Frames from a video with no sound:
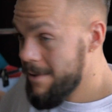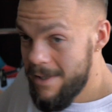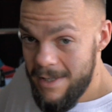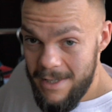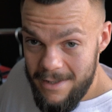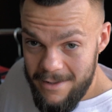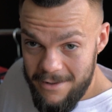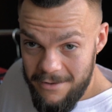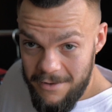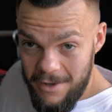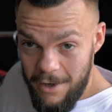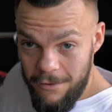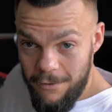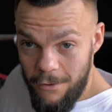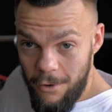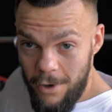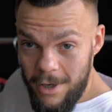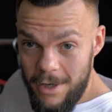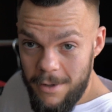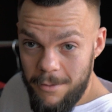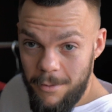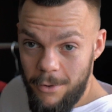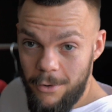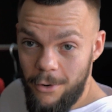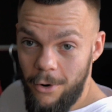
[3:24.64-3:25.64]
ich jetzt von einer
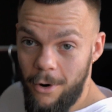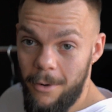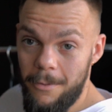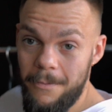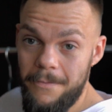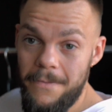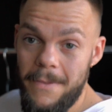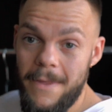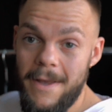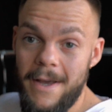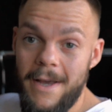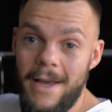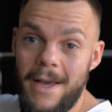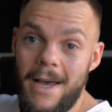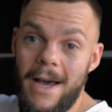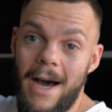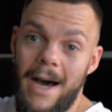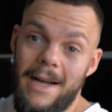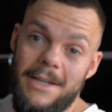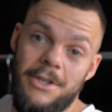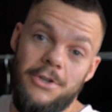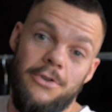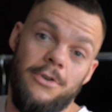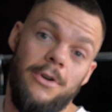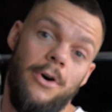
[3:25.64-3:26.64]
Freundin bekommen,
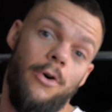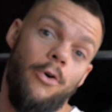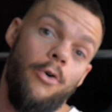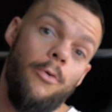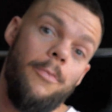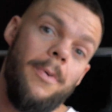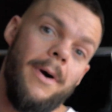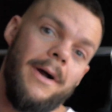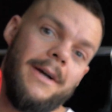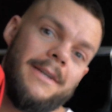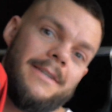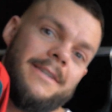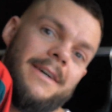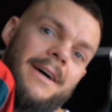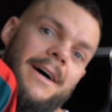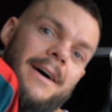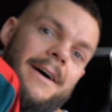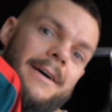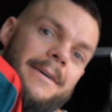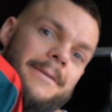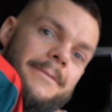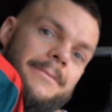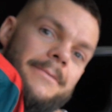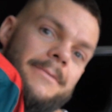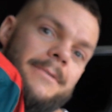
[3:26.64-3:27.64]
hat schon der Opa
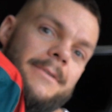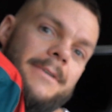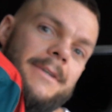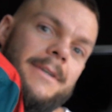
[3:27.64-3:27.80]
getragen,